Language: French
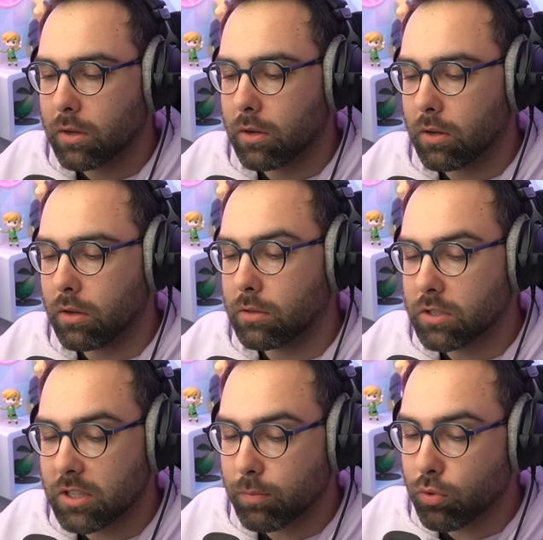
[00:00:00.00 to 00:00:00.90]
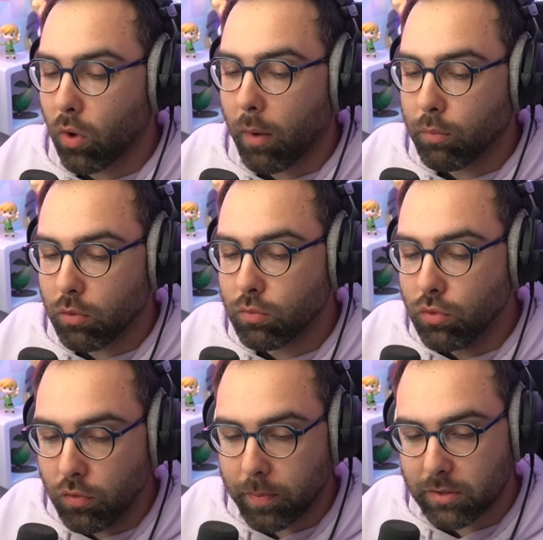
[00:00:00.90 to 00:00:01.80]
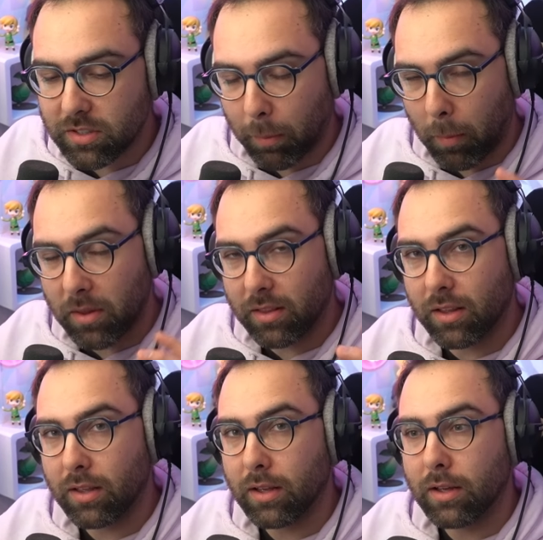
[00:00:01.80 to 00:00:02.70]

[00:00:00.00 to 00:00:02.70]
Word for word: ce qui était plutôt un bon move parce que ça permettrait